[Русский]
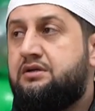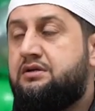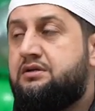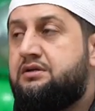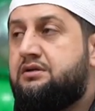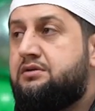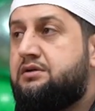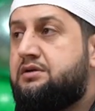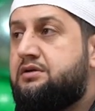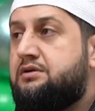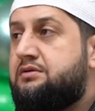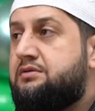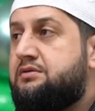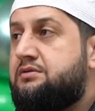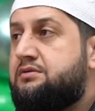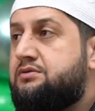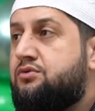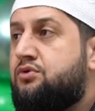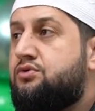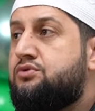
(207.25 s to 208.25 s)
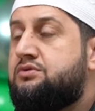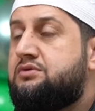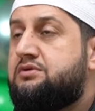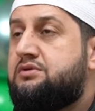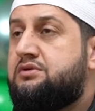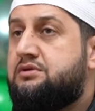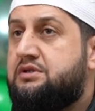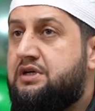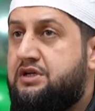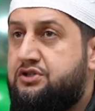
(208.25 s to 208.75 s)
а, он
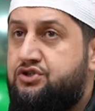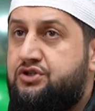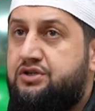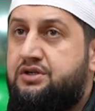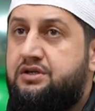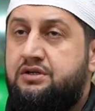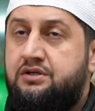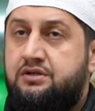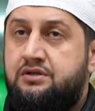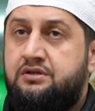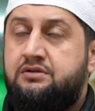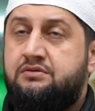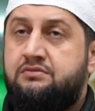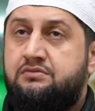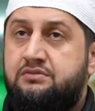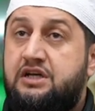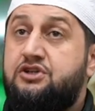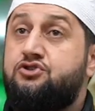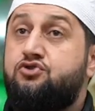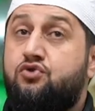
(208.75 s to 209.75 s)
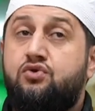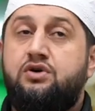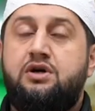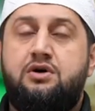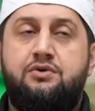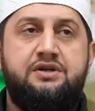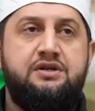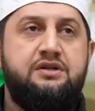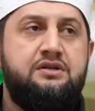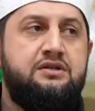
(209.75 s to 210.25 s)
также, даже он
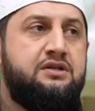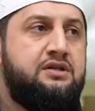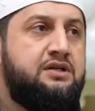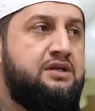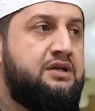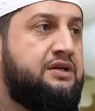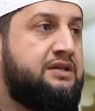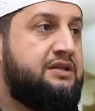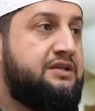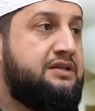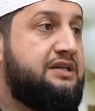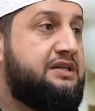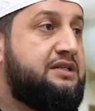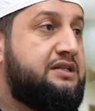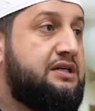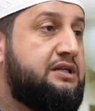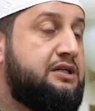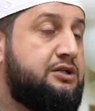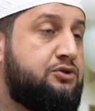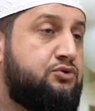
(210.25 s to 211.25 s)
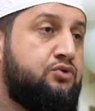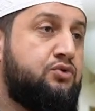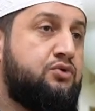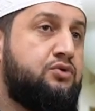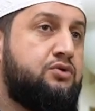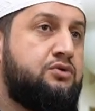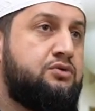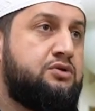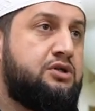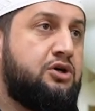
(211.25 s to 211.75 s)
говорил, нигде нету
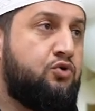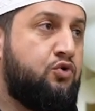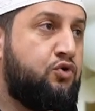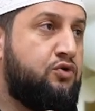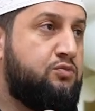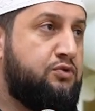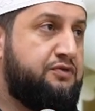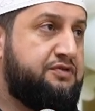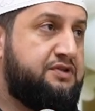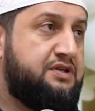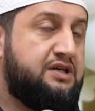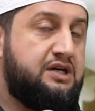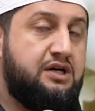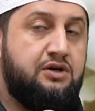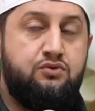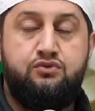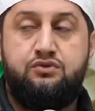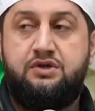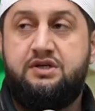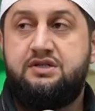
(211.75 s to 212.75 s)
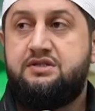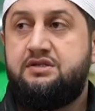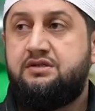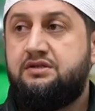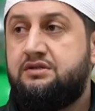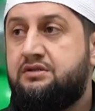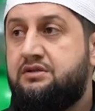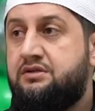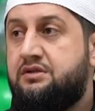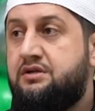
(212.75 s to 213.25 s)
такого муфтия, как у нас.
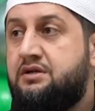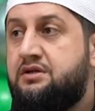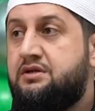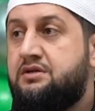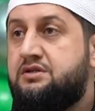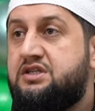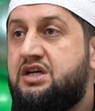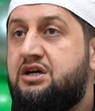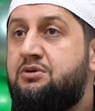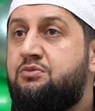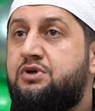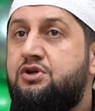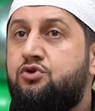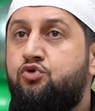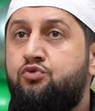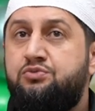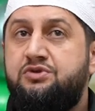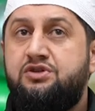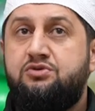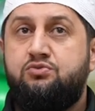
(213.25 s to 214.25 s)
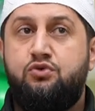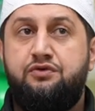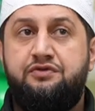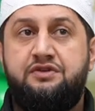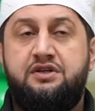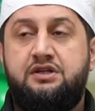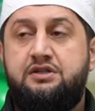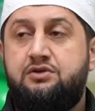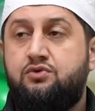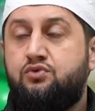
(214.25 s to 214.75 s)
Самый умный
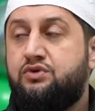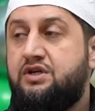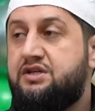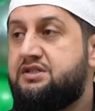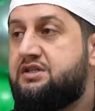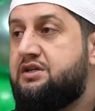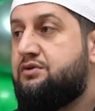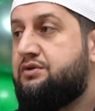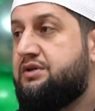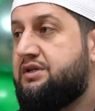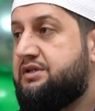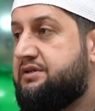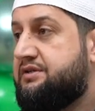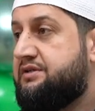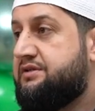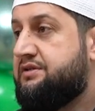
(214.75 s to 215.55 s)
муфти это у нас говорит.